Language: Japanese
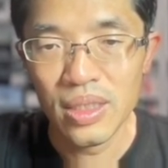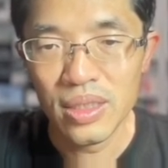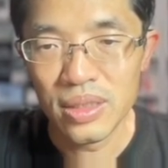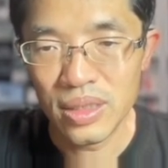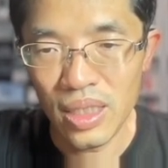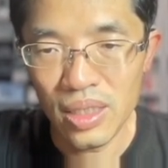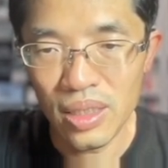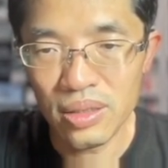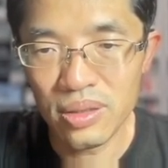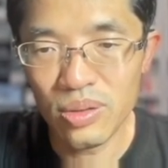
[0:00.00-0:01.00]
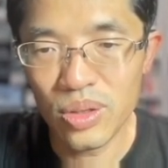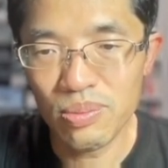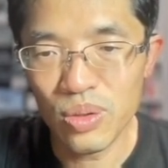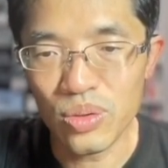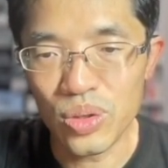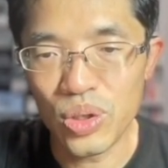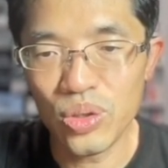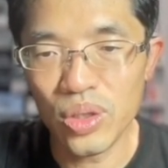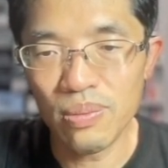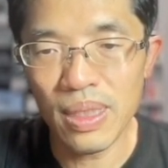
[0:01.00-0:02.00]
先月よりも
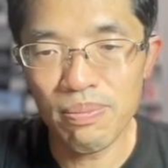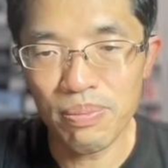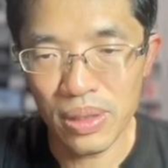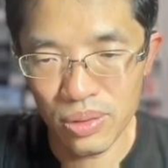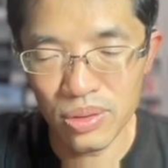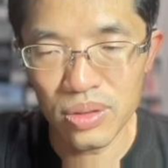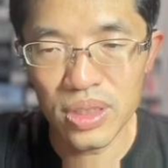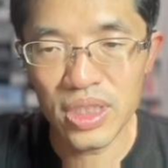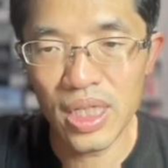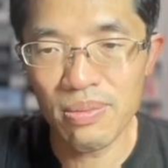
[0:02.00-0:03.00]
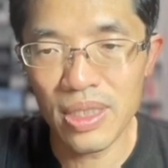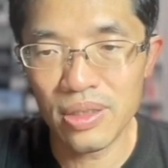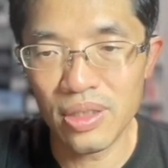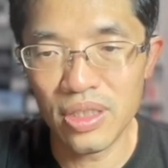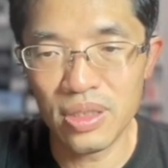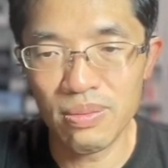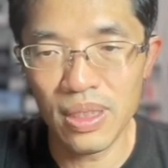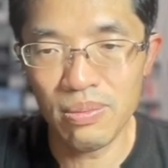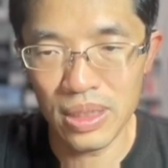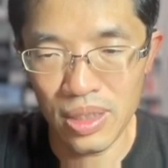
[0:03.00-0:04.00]
12万泊下回ってし
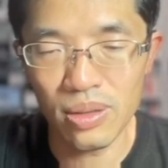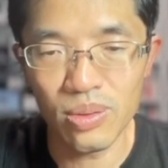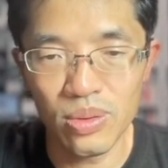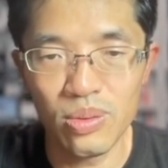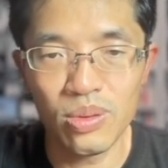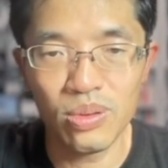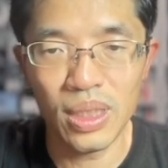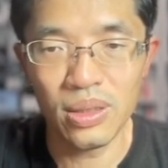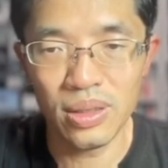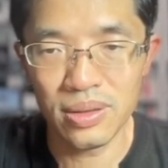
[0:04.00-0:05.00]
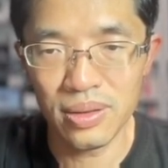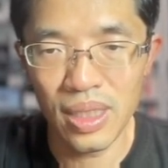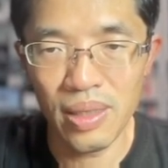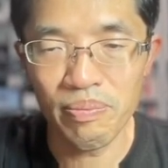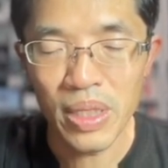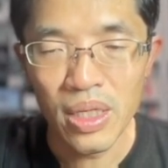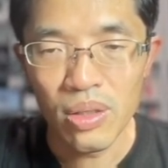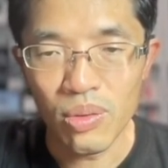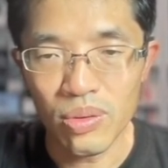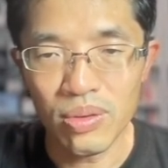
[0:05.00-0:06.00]
まいましたということなんですが、
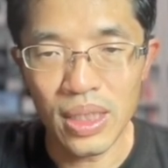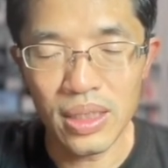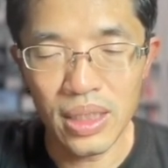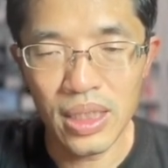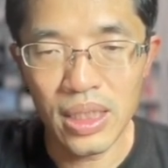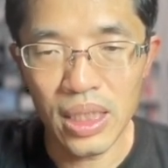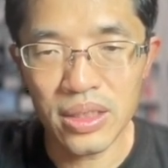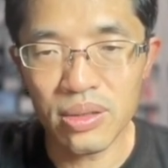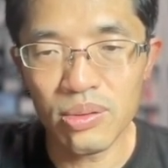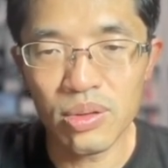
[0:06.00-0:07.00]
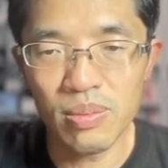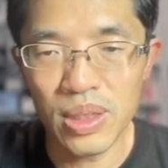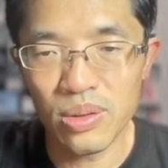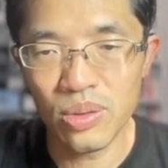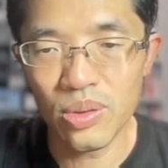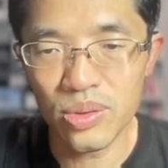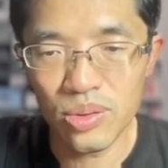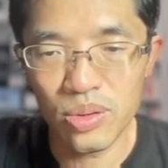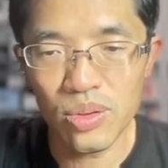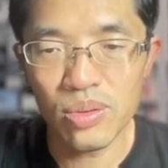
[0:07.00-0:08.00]
このね、1ヶ月ごとで見ると
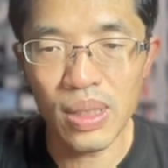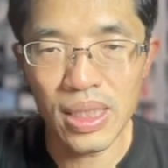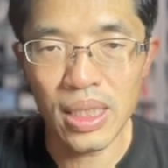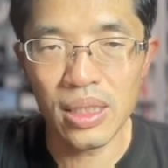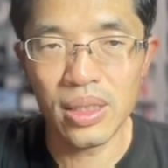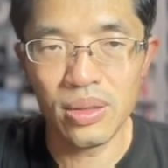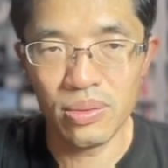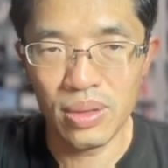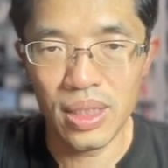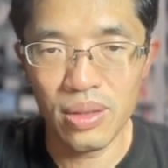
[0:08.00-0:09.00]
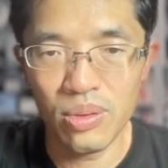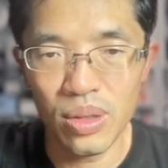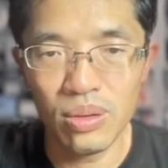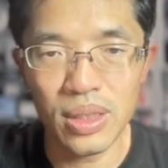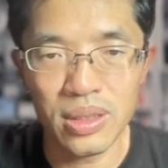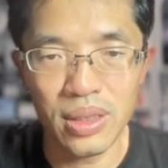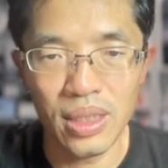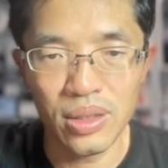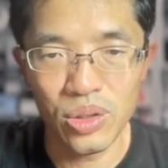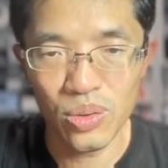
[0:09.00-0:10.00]
ちょっとよくわからないので、これをです
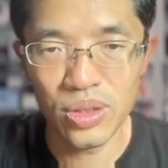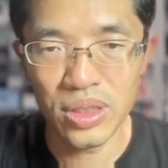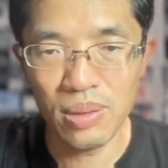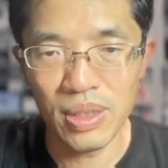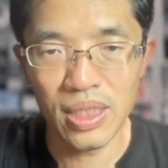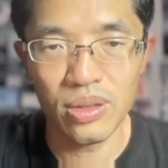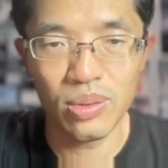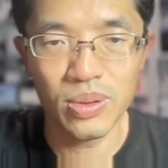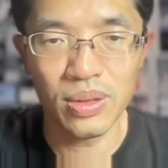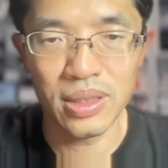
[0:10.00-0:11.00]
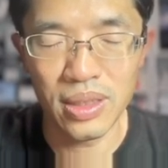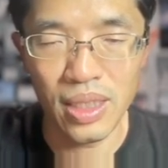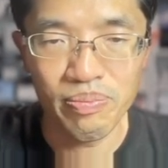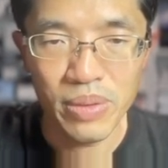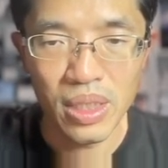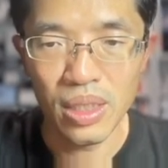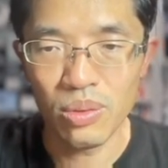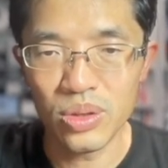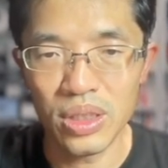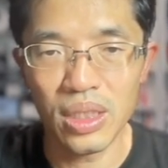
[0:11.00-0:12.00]
ね、表にしてみたいと思うんですね。えー、
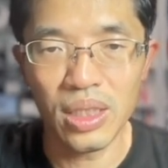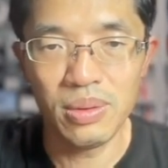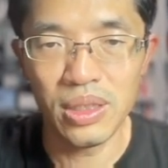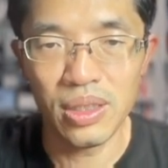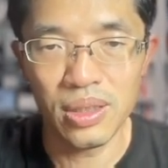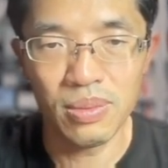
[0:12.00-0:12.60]
こちらから見ていきま